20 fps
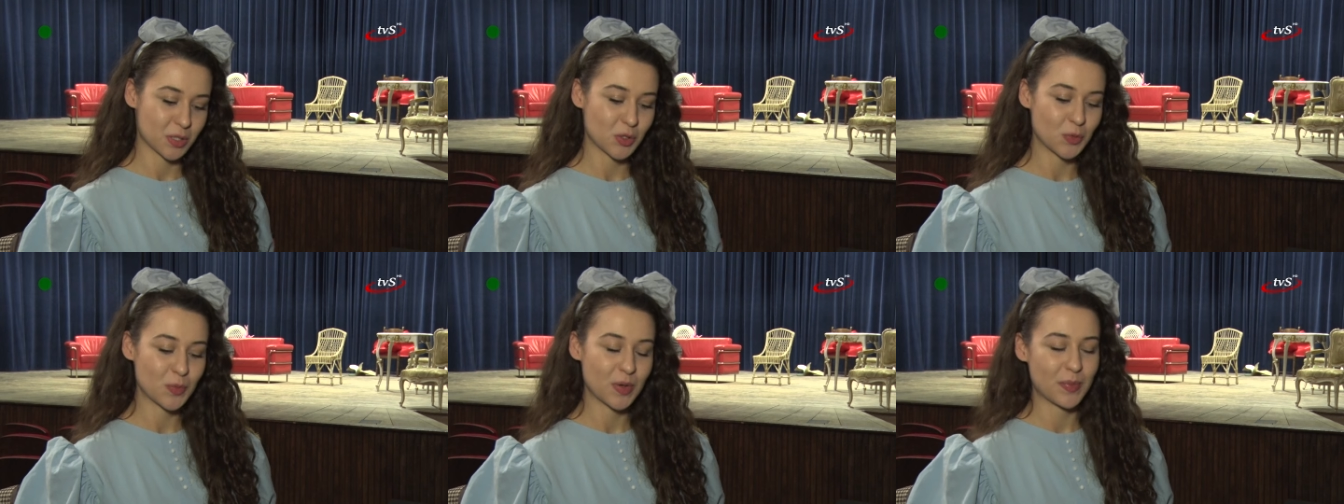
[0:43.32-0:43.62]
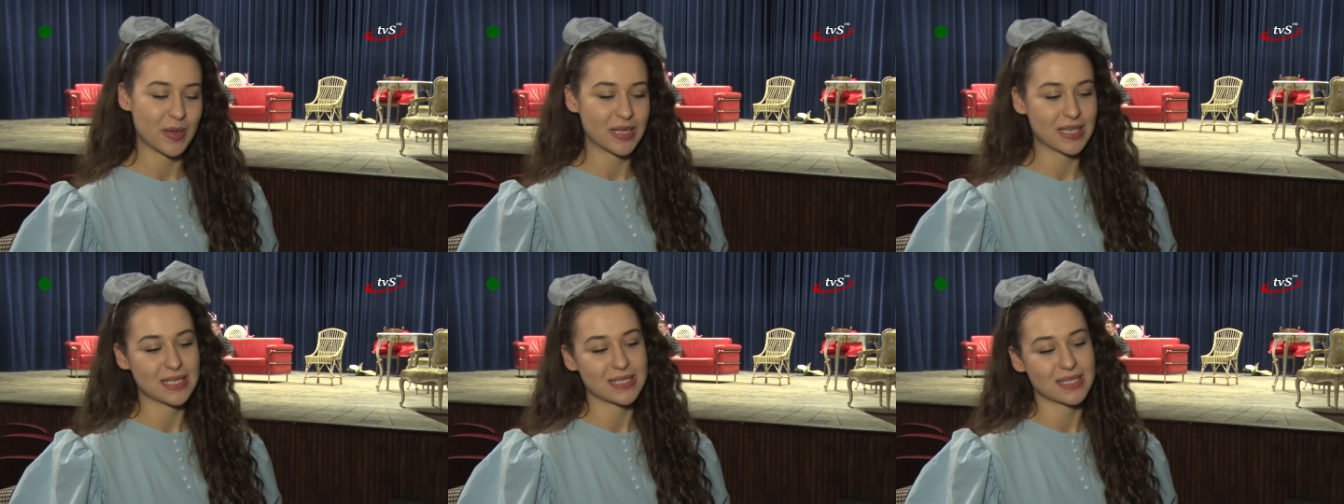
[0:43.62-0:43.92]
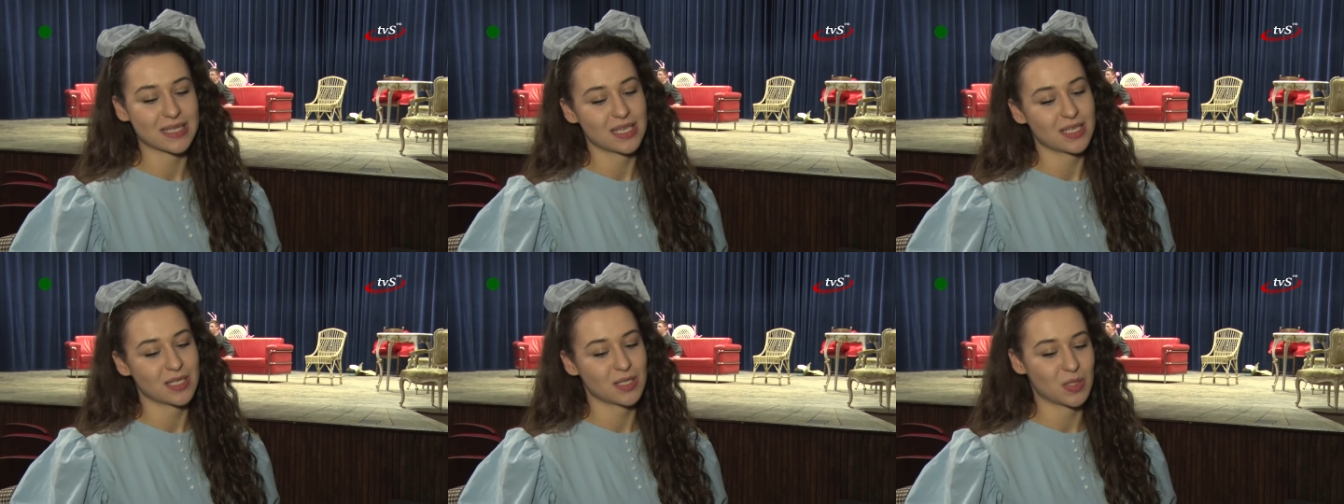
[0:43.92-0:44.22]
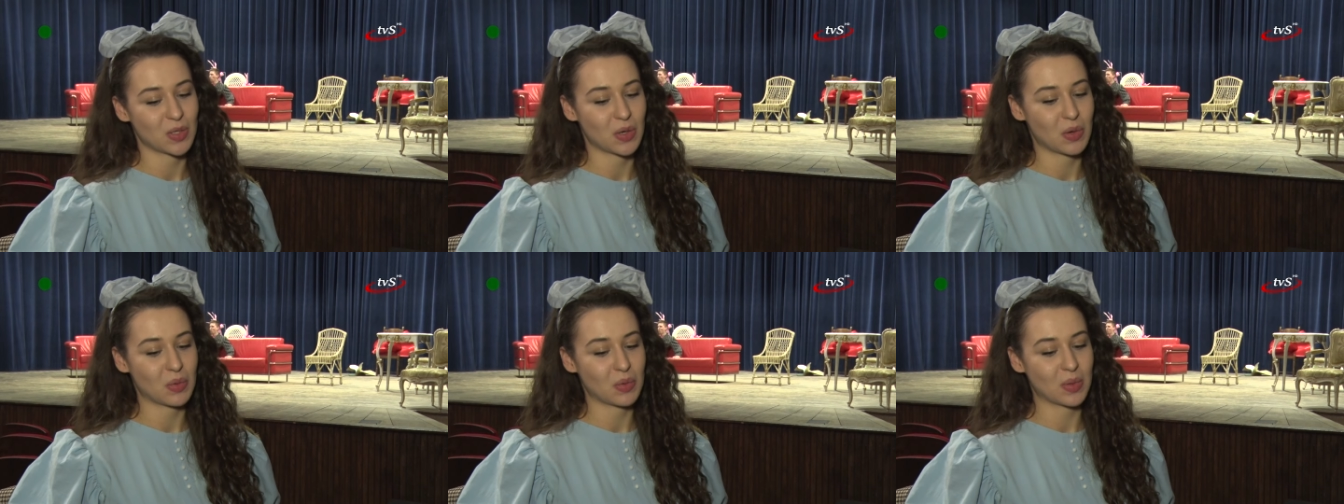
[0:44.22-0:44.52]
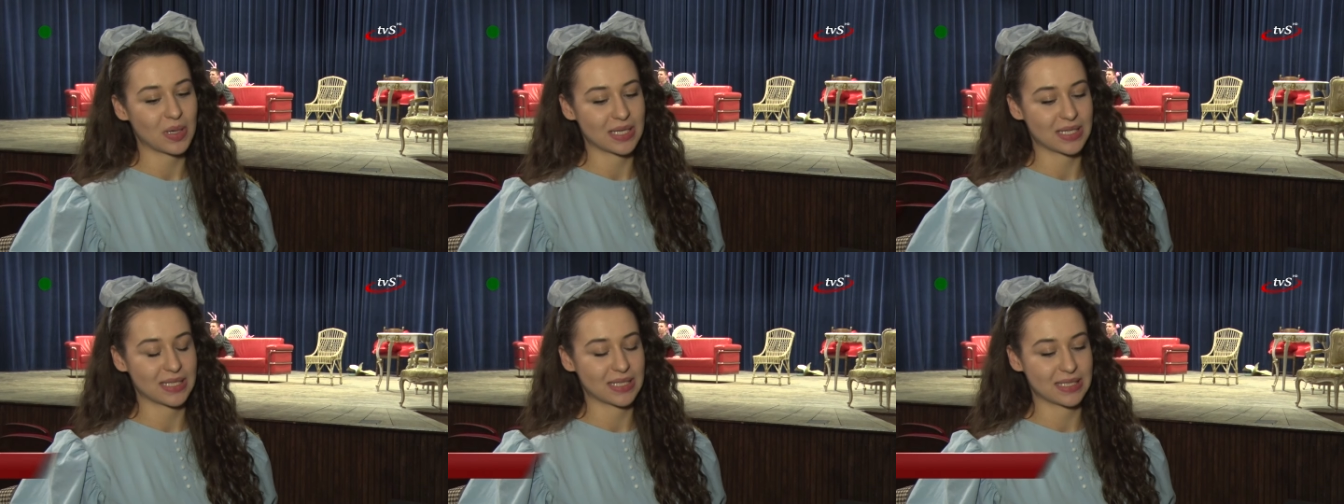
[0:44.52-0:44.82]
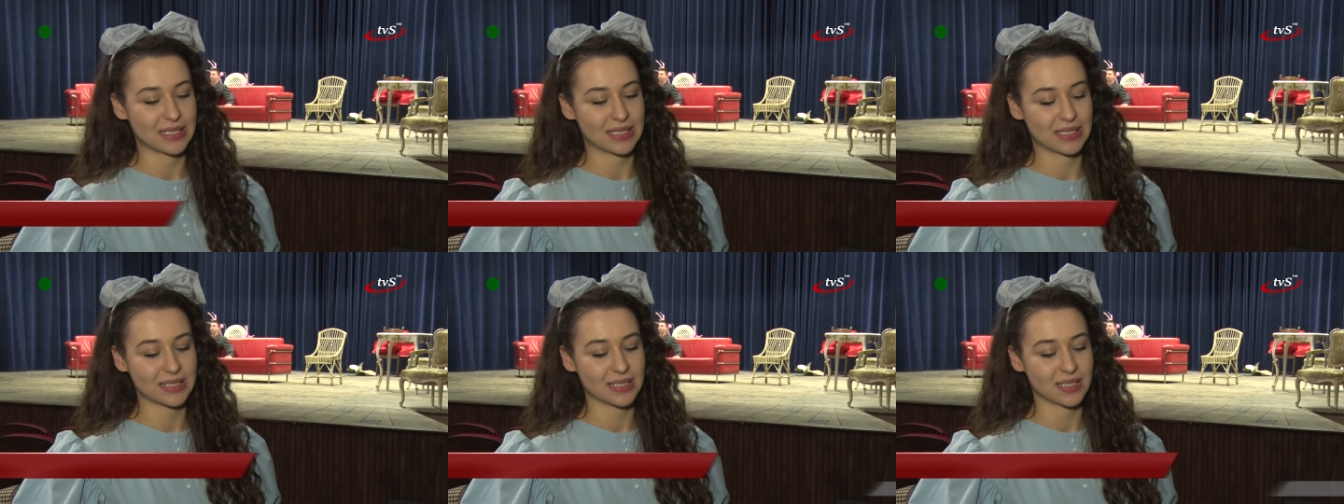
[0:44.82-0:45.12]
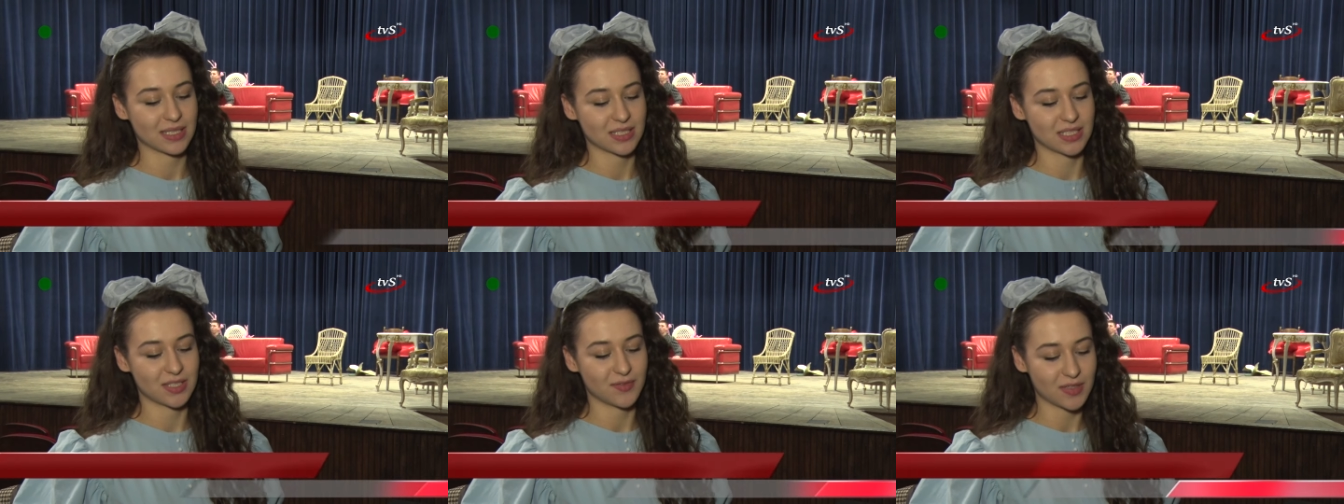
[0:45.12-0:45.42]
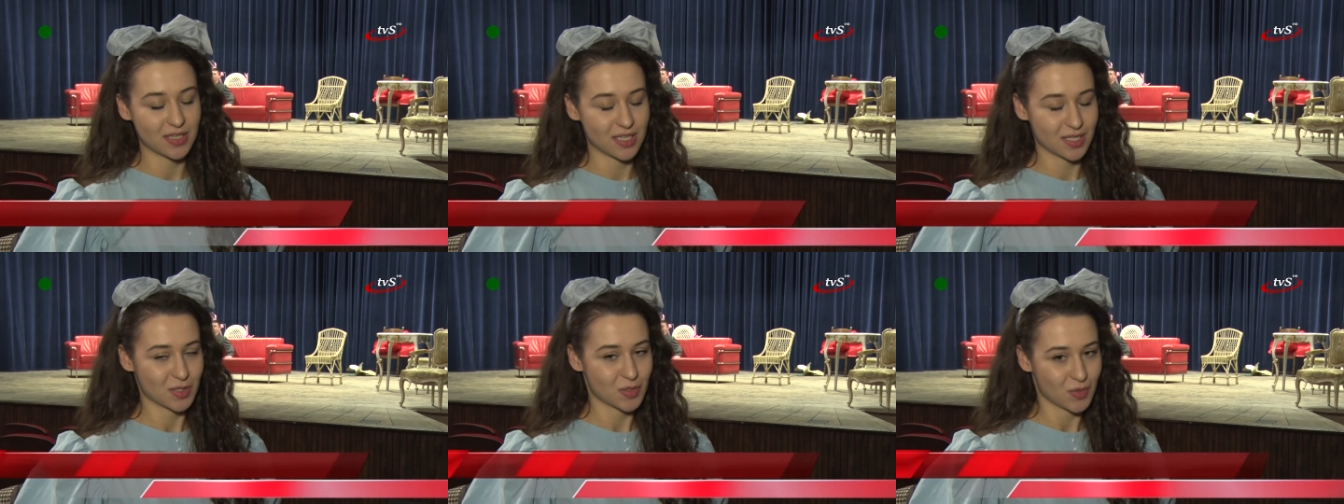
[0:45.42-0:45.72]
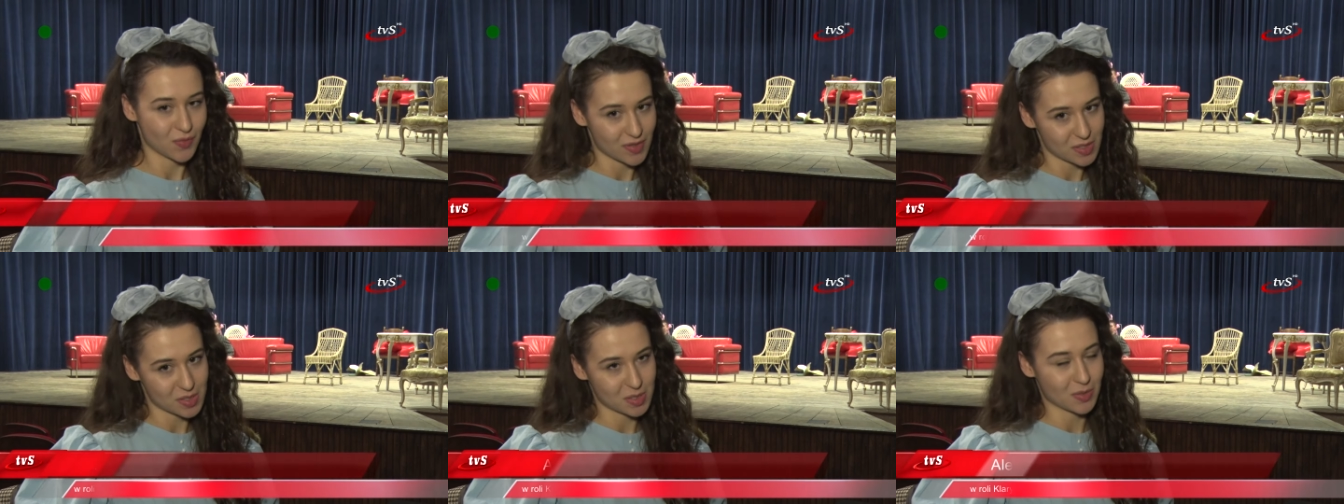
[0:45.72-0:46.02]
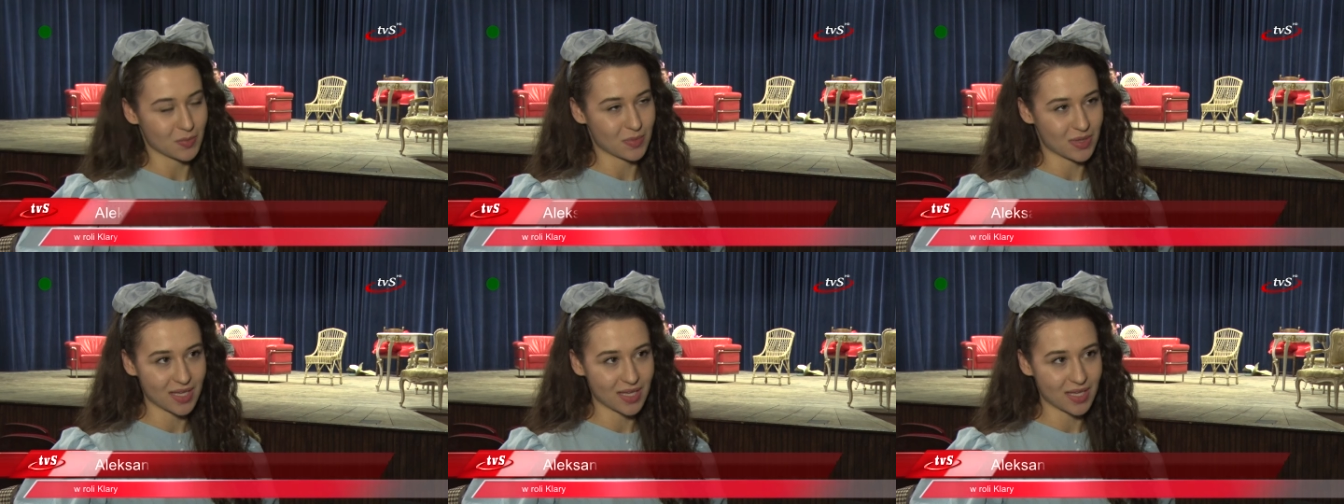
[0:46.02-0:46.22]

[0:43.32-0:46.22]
Śluby panieńskie są XIX-wiecznym e,